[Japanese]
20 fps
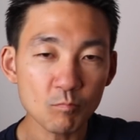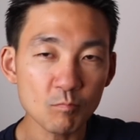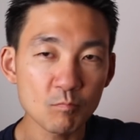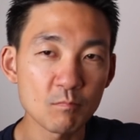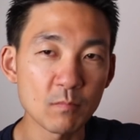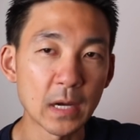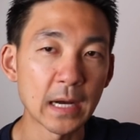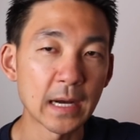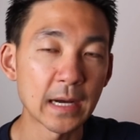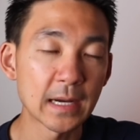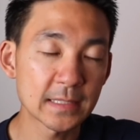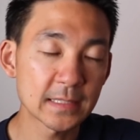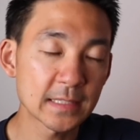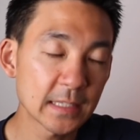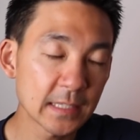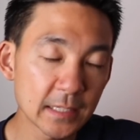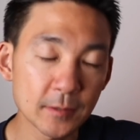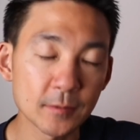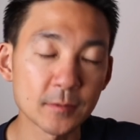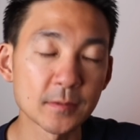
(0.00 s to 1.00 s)
焦
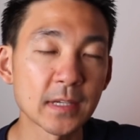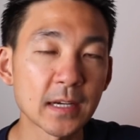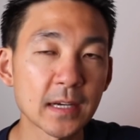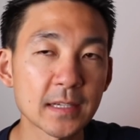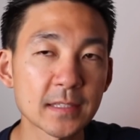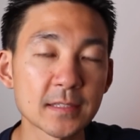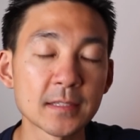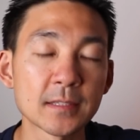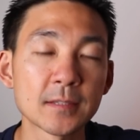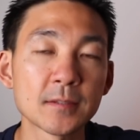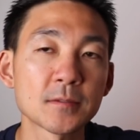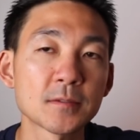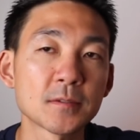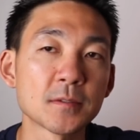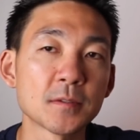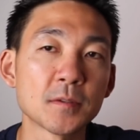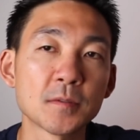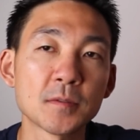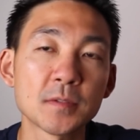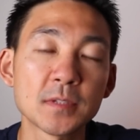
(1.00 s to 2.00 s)
りを促す一つ
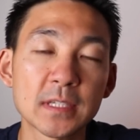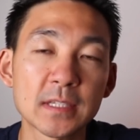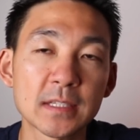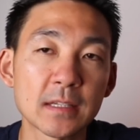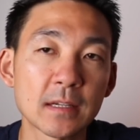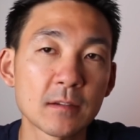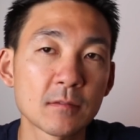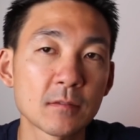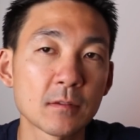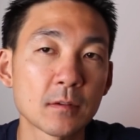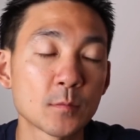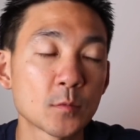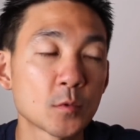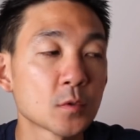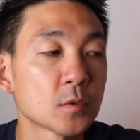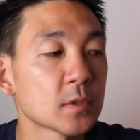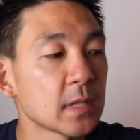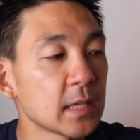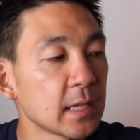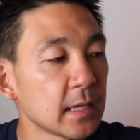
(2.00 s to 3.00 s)
の要因にはなるとは思う
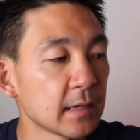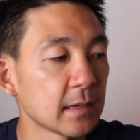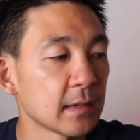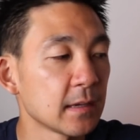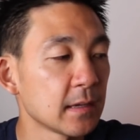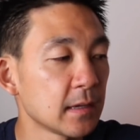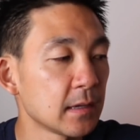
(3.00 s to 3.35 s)
ので、